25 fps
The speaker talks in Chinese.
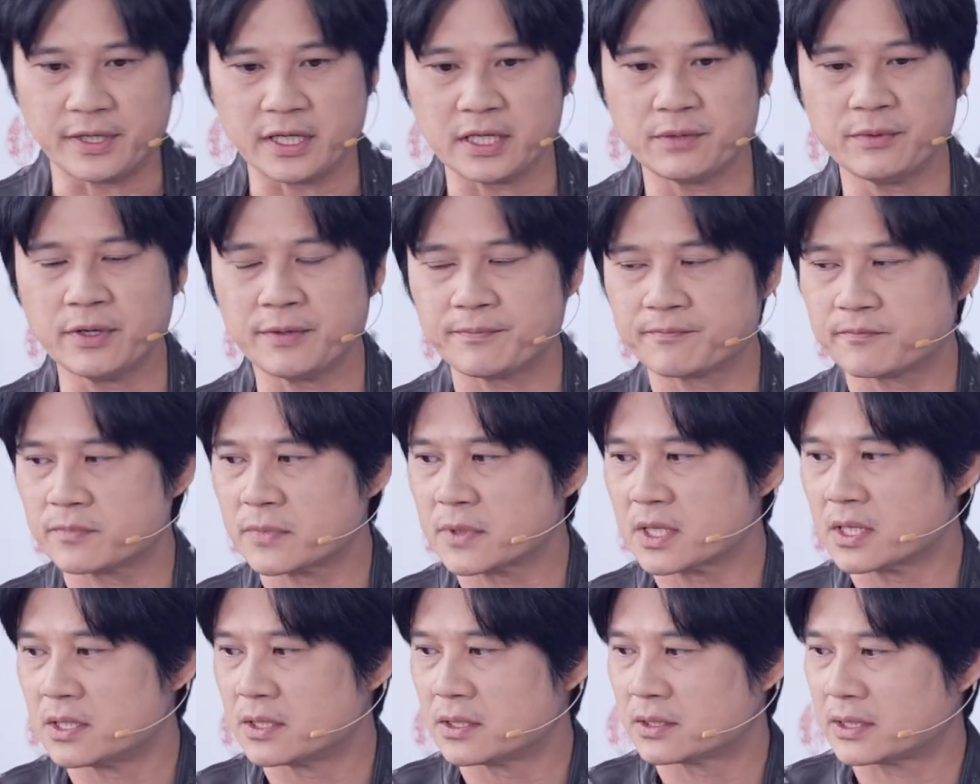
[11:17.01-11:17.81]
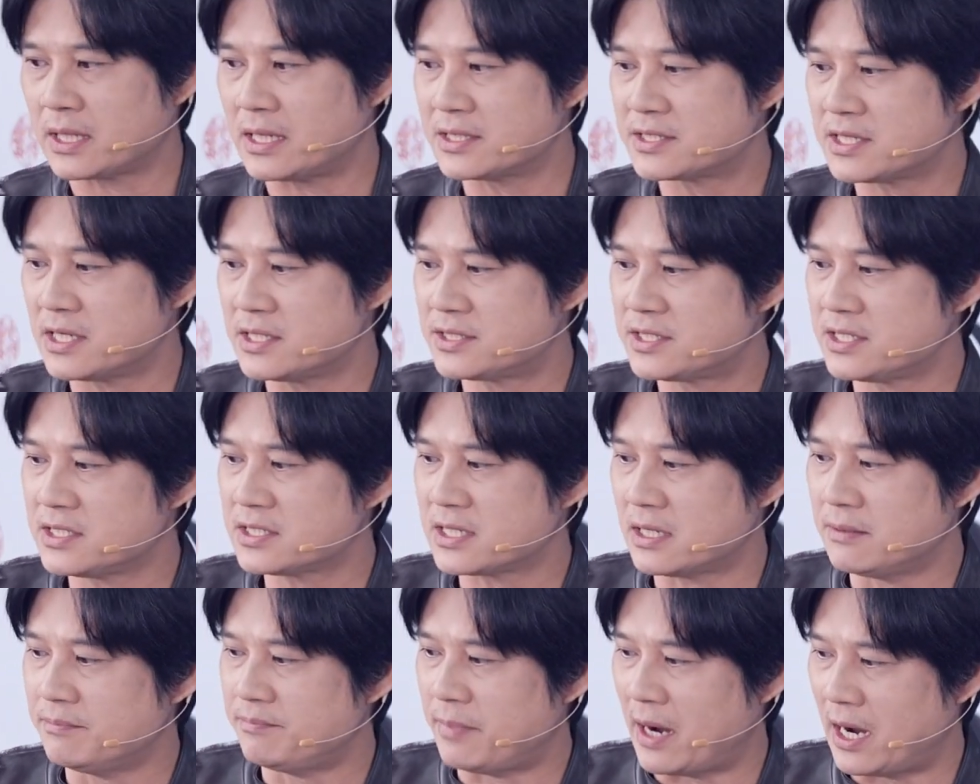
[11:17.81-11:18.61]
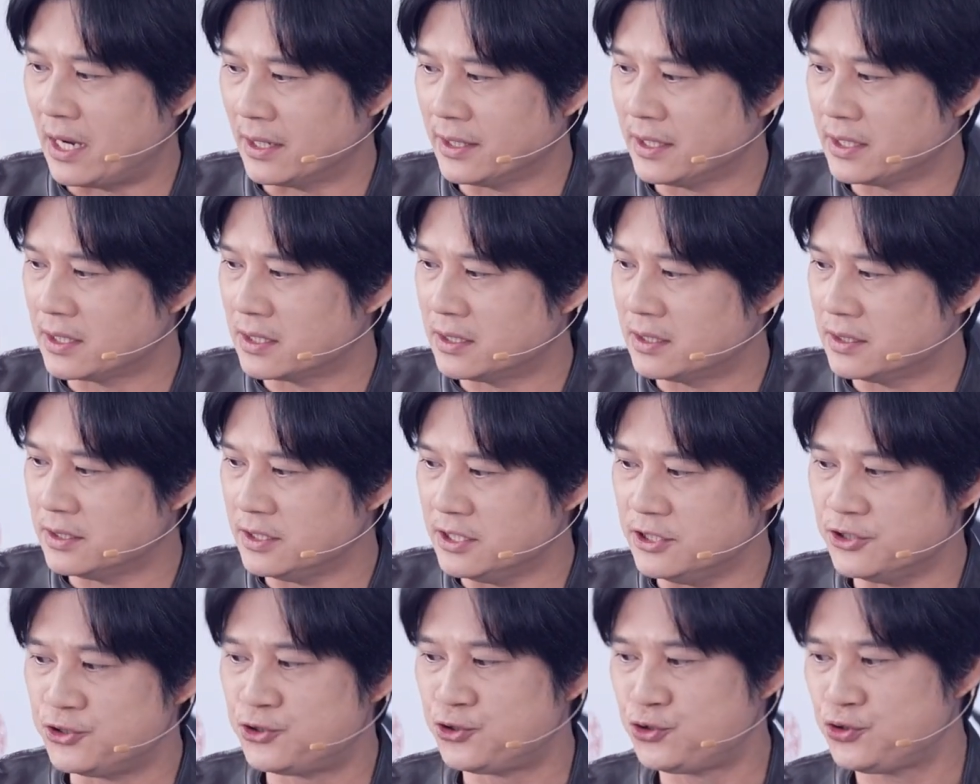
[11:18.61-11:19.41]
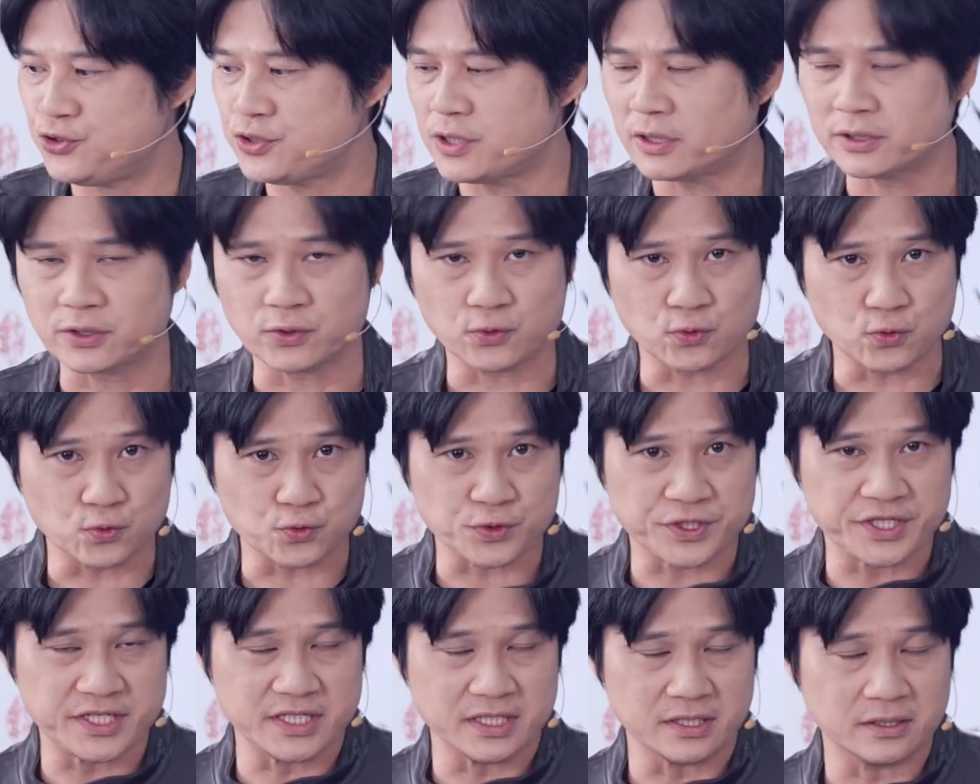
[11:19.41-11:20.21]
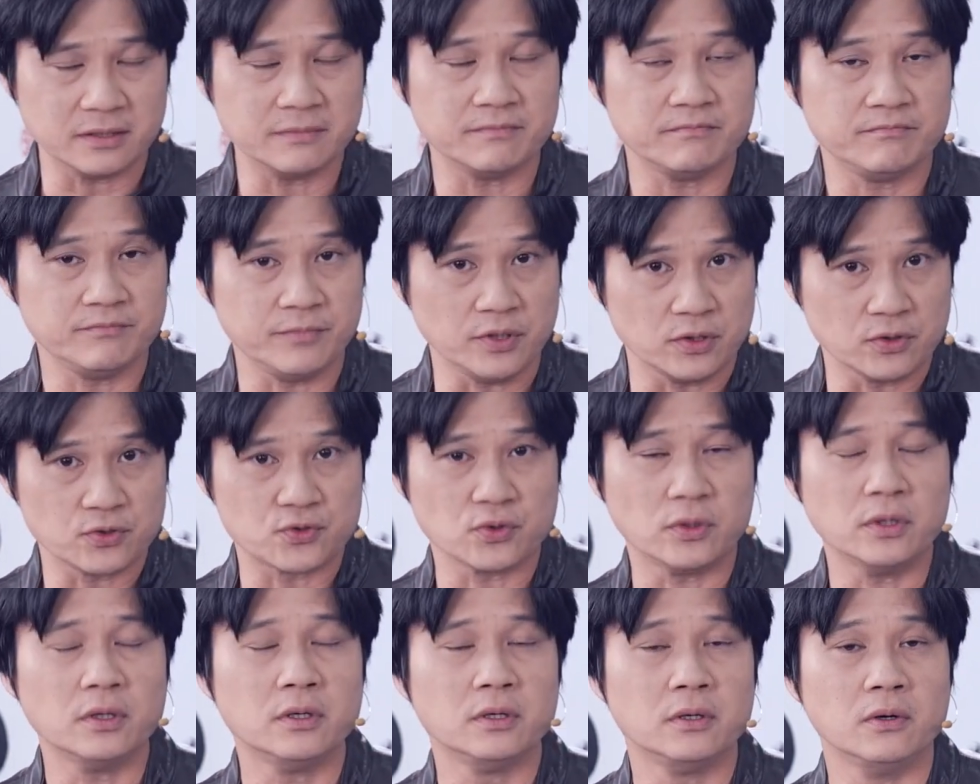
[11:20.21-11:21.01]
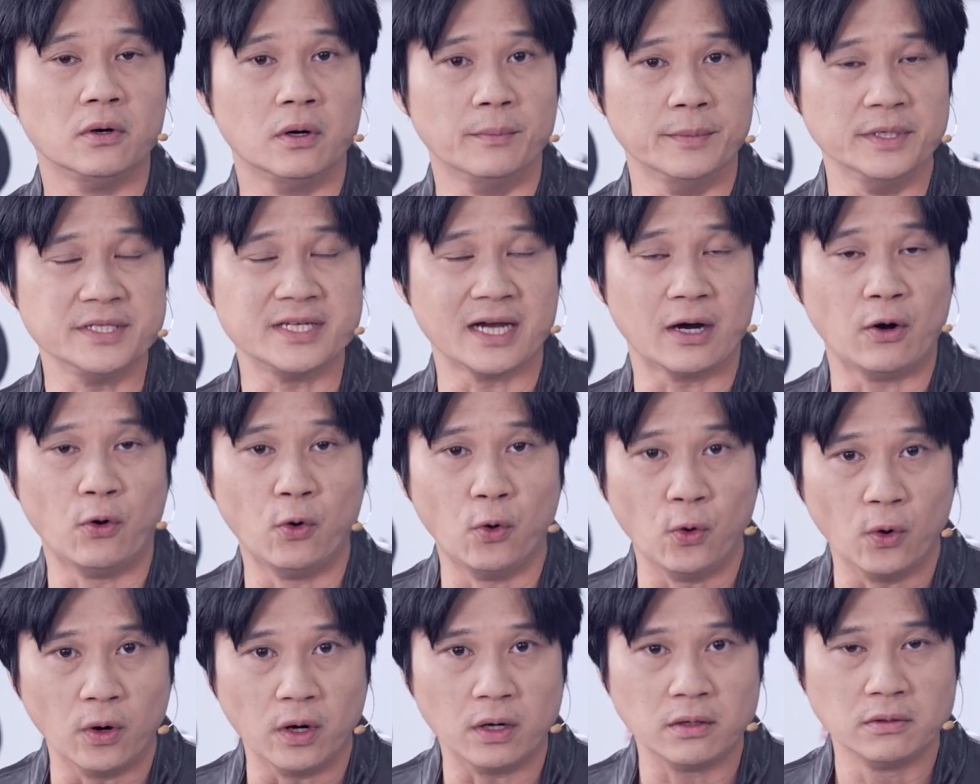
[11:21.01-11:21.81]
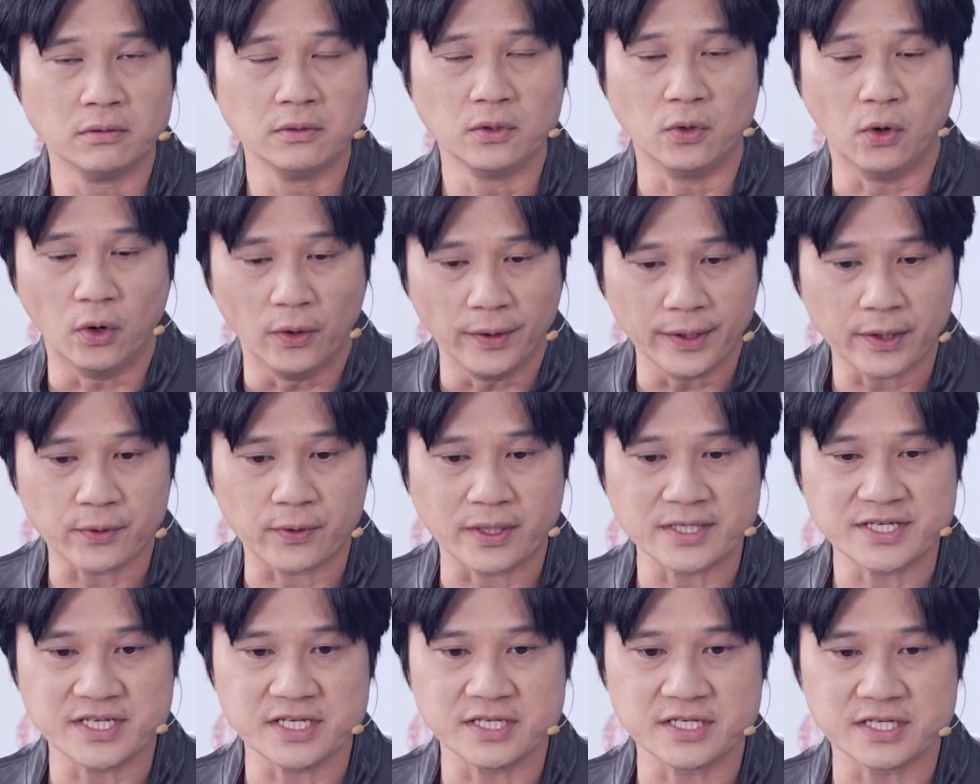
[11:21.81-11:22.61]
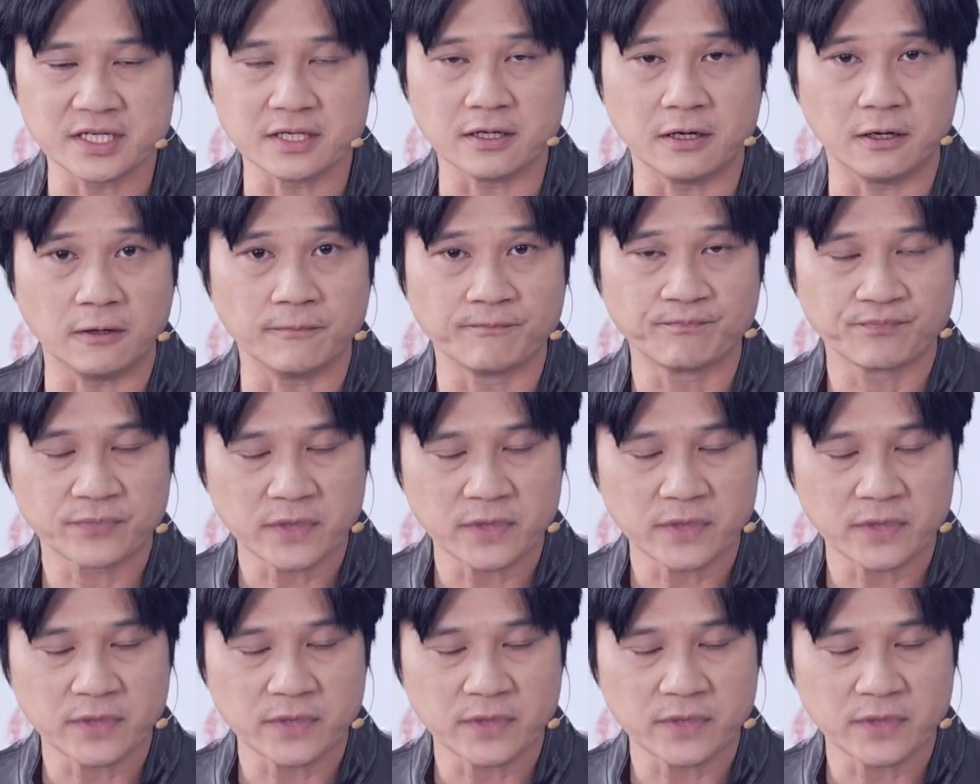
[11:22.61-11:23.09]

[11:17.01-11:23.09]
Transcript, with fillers: 因为大家经常把那个你需要的五行，比如说我们讲火，火为关系性哦。